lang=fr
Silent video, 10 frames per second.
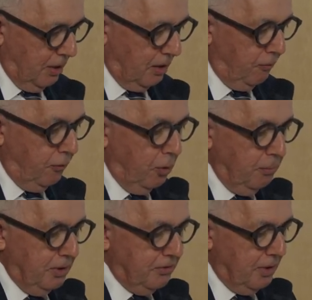les
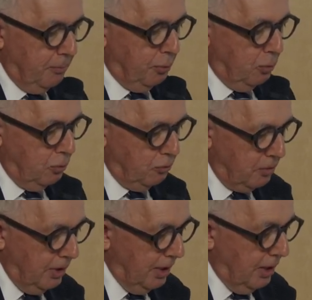réformes qui s'imposent.